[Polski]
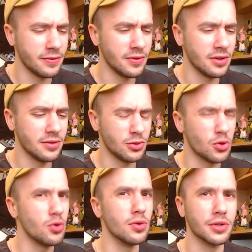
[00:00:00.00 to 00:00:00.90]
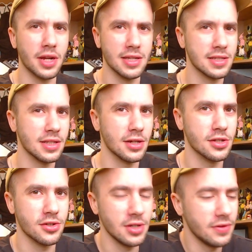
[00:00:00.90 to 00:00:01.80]
w True Ultra
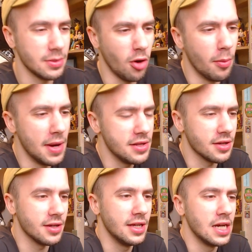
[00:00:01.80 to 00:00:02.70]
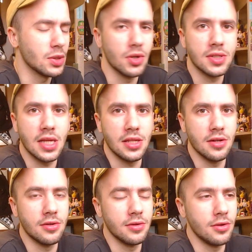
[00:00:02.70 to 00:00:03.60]
Instynkcie, czyli w tym omenie, który
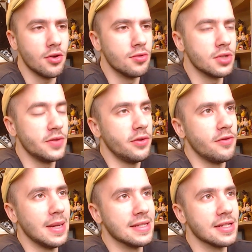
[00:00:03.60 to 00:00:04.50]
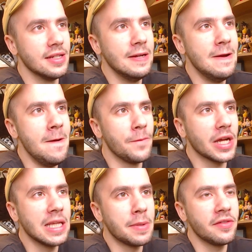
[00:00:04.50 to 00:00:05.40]
ostatnio Goku używał w mandze,
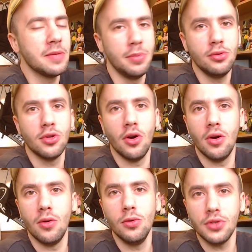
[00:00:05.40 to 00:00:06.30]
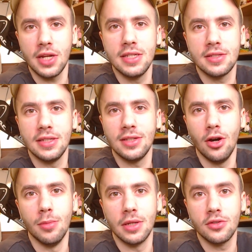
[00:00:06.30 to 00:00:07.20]
tak naprawdę był to Ultra Instinct
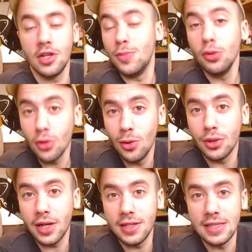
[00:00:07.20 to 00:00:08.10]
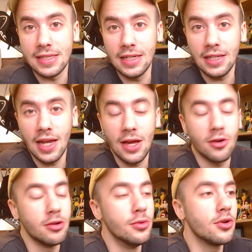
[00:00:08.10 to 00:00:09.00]
Omen, czyli był to Ultra Instinct, ale
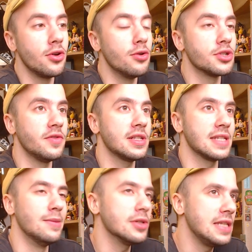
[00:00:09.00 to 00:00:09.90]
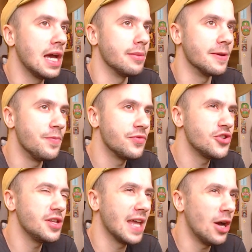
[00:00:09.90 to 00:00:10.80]
Goku mógł go używać z emocjami.
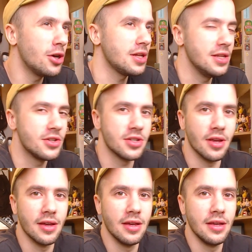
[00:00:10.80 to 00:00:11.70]
Czyli teoretycznie,